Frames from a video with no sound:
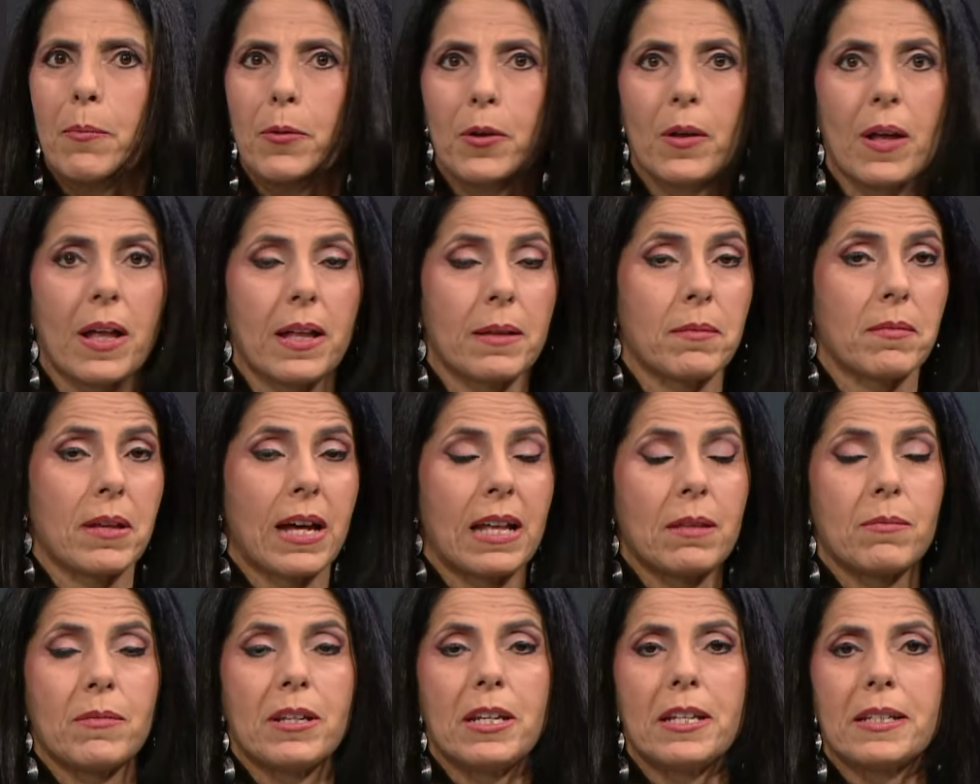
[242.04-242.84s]
prueba
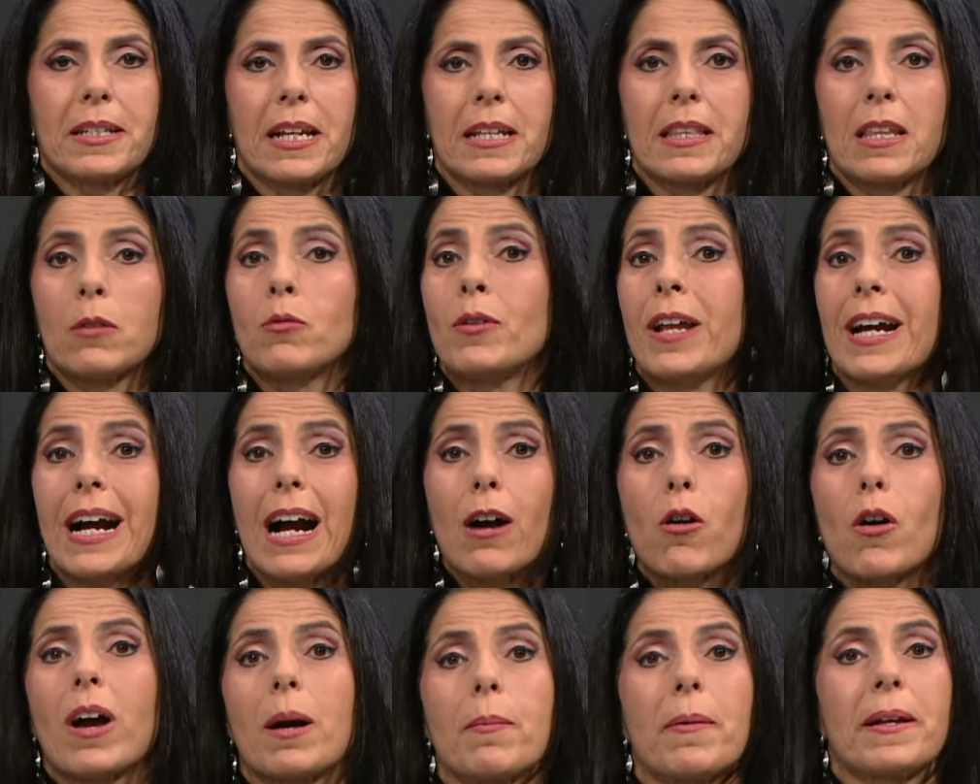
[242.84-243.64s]
administrativa, un
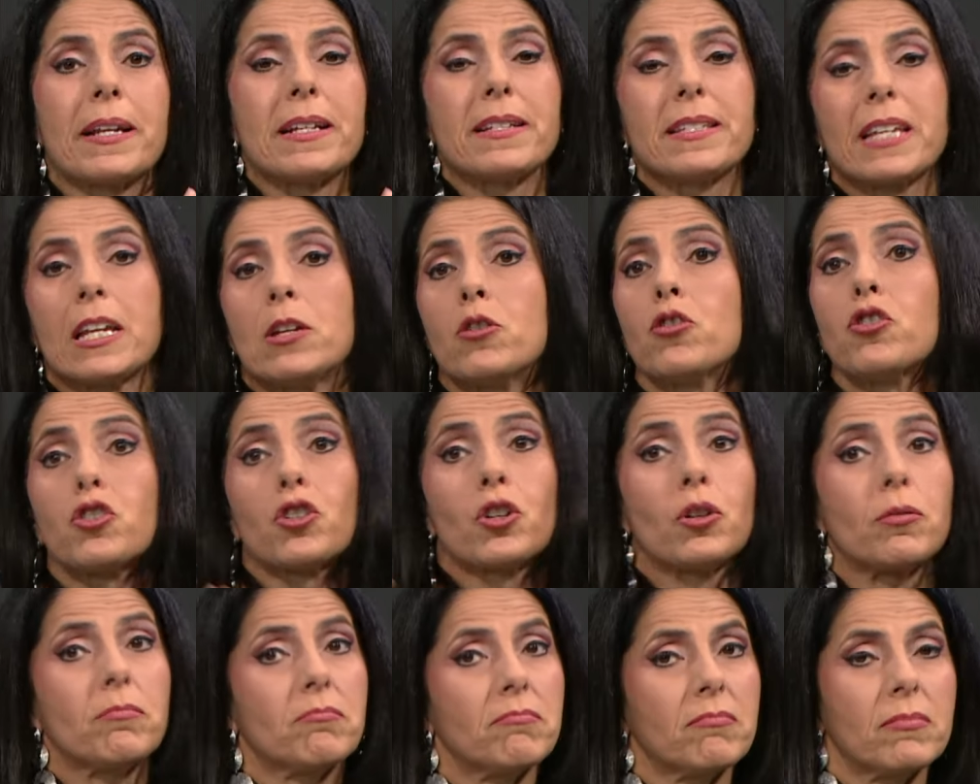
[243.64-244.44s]
legajo que aparece en
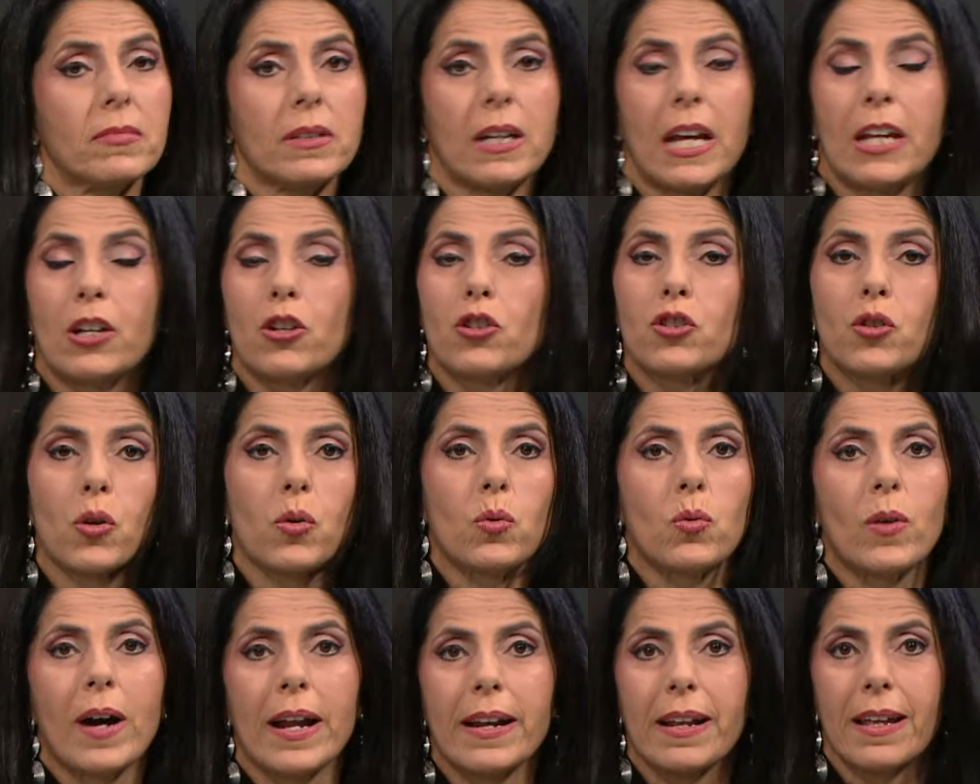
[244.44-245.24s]
otro, en otro
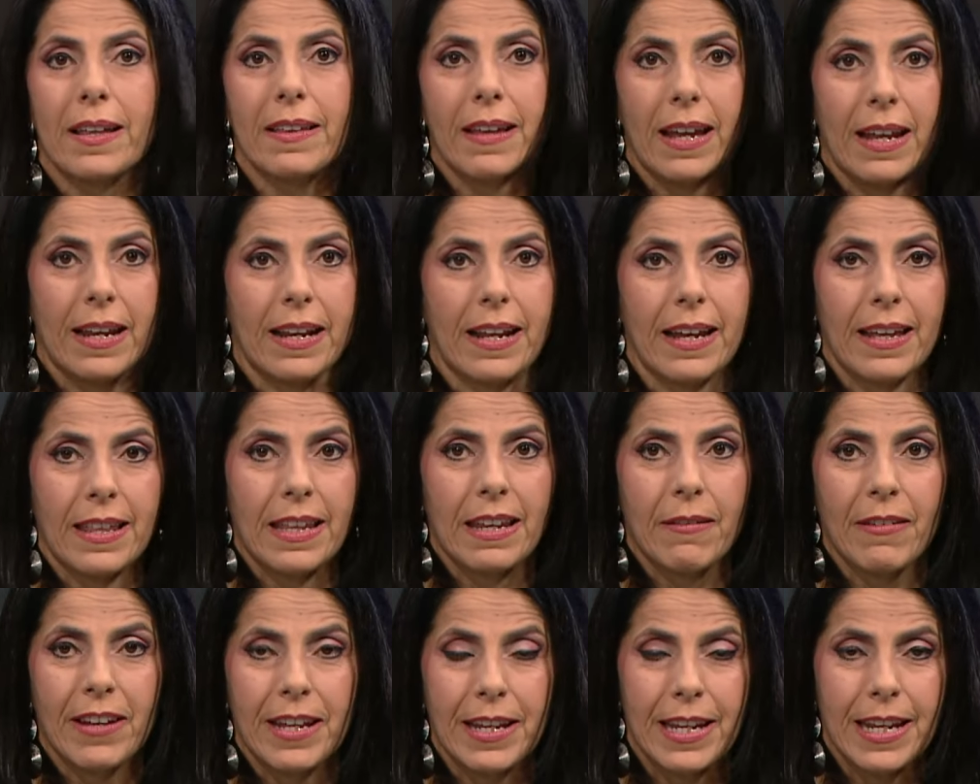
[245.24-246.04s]
lugar que el que
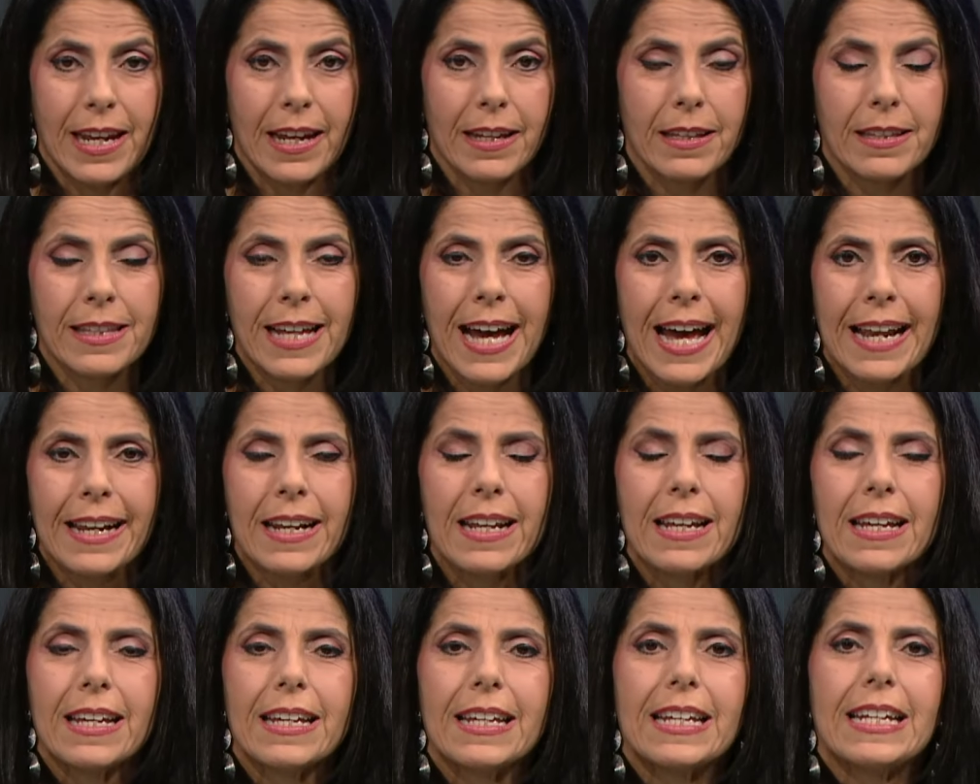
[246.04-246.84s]
debería estar.
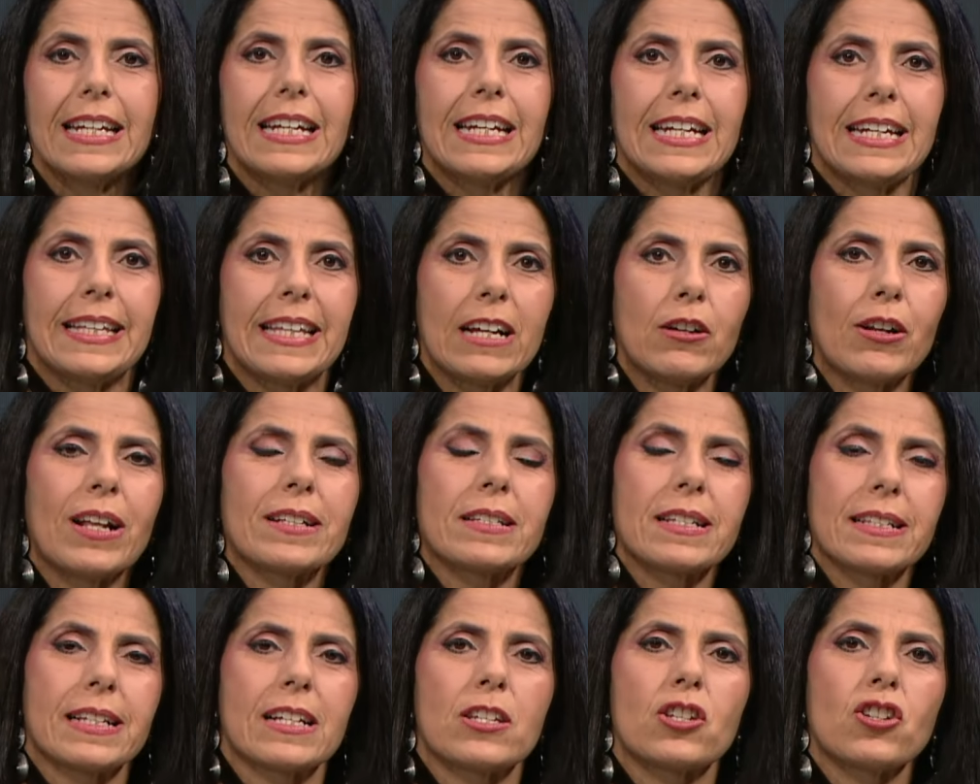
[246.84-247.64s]
Y tengo la
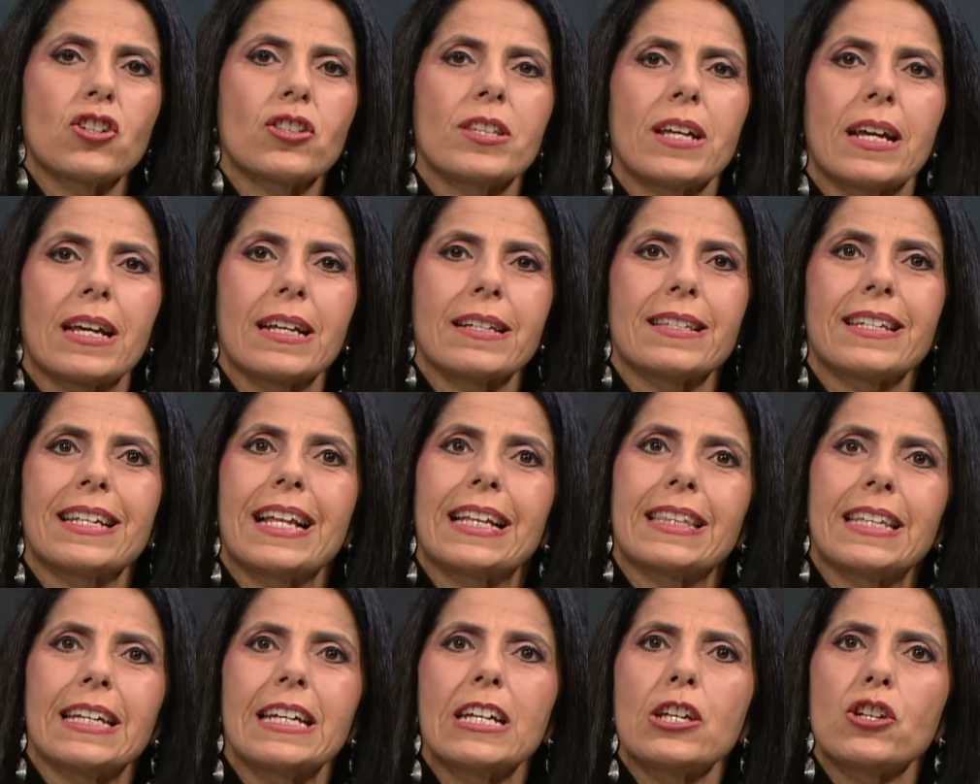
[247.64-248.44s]
sensación de que ese
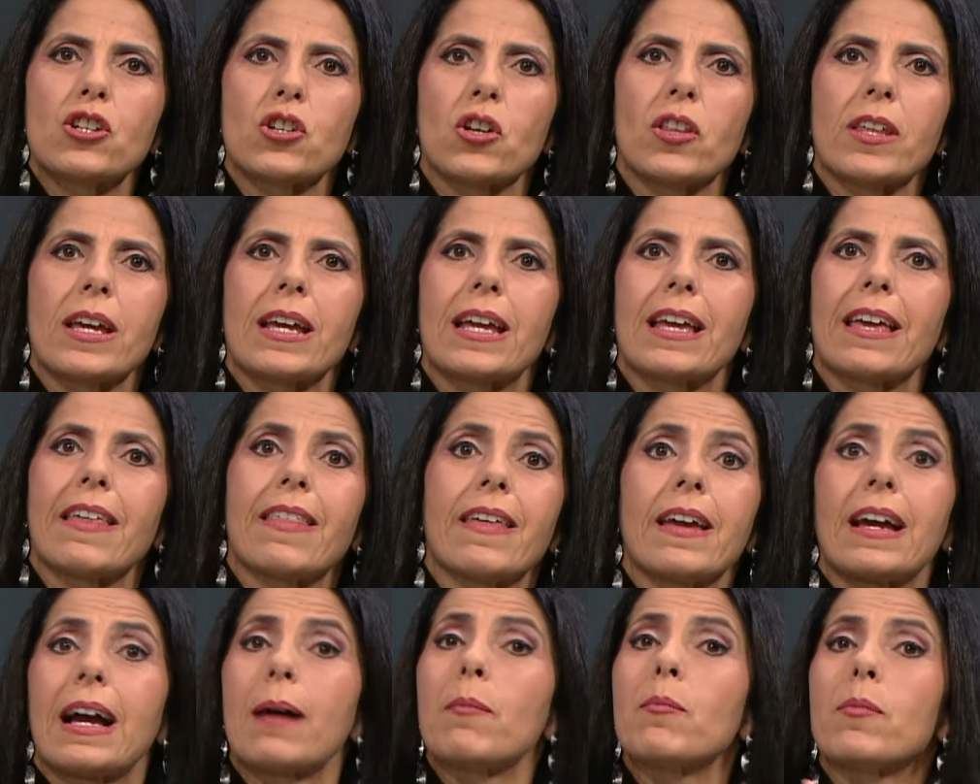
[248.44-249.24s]
latiguillo de que
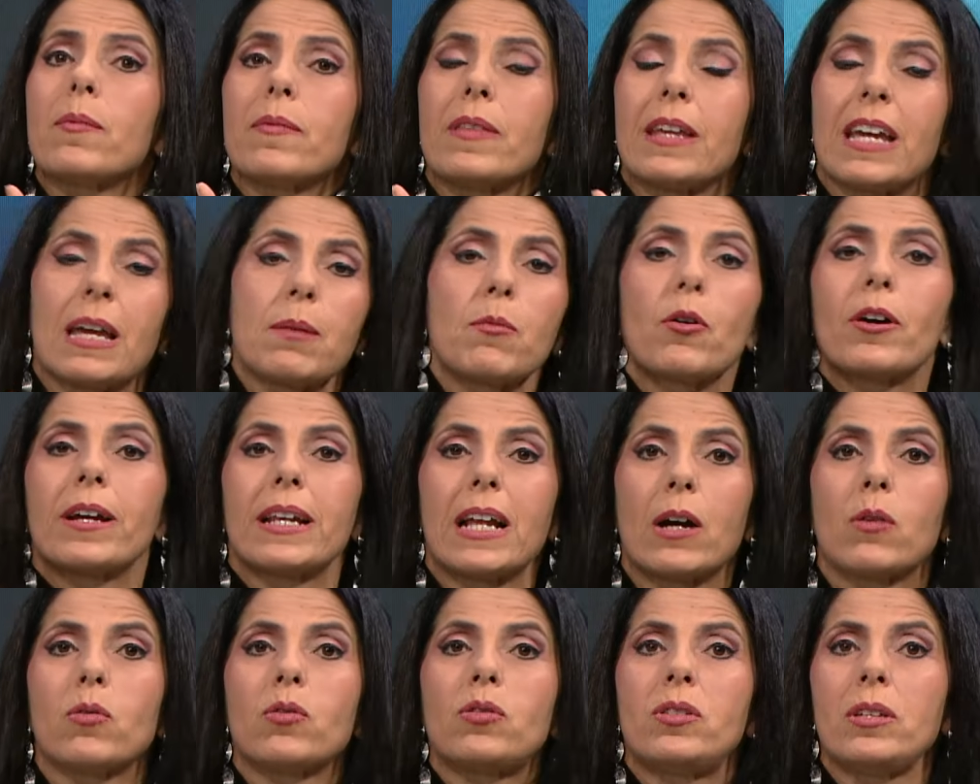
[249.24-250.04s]
dejemos que
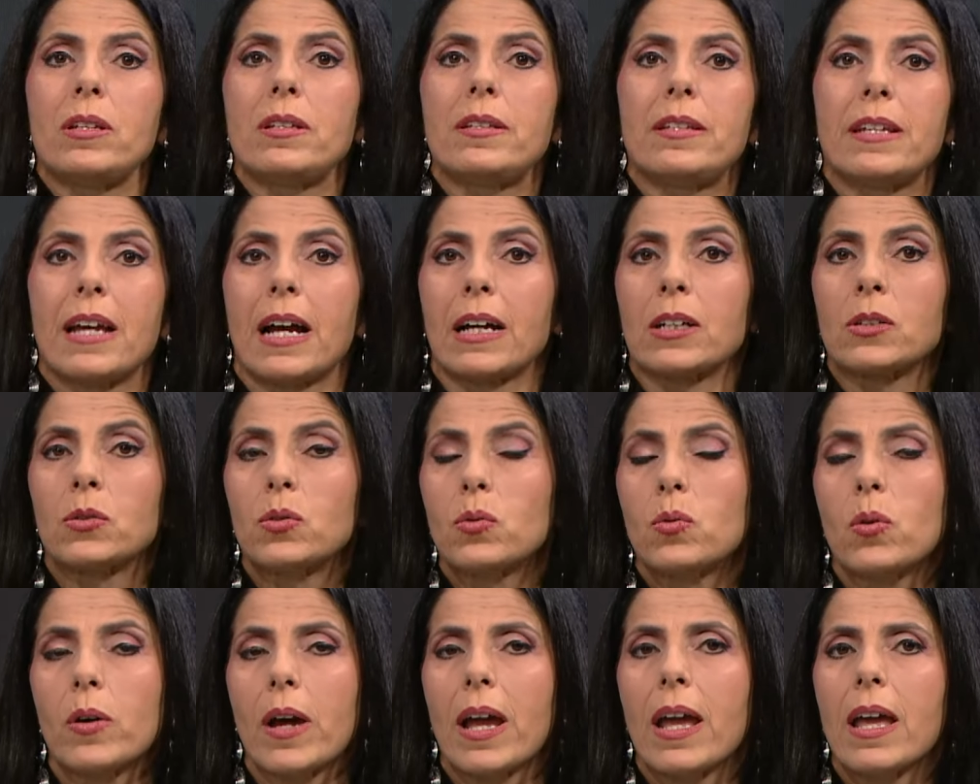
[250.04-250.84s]
la justicia
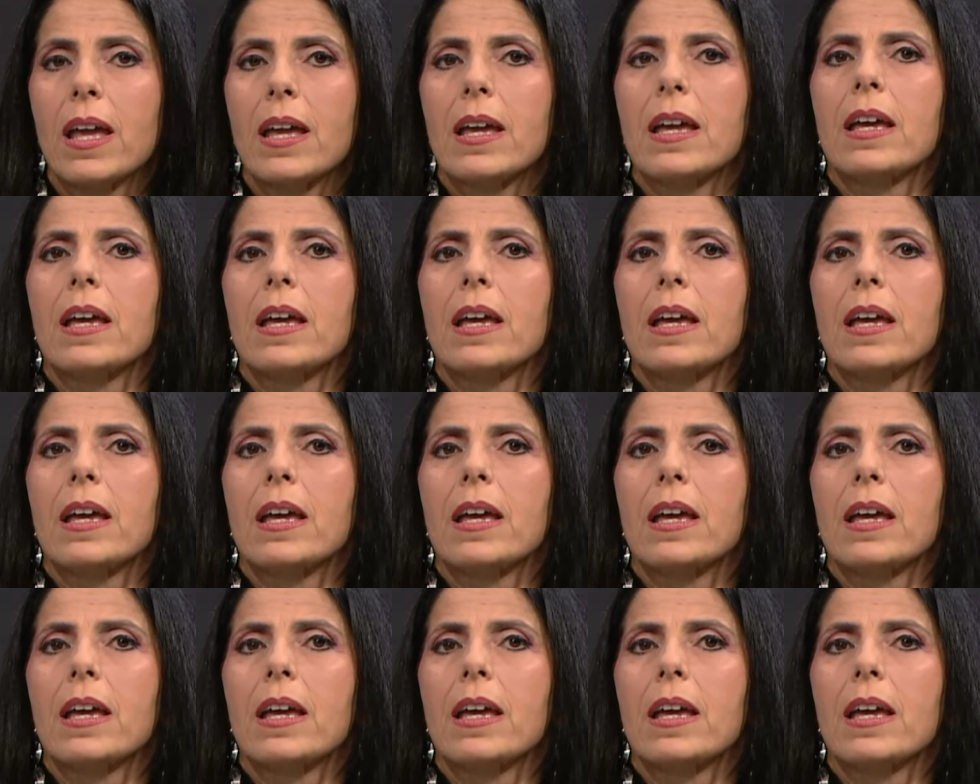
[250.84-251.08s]
actúe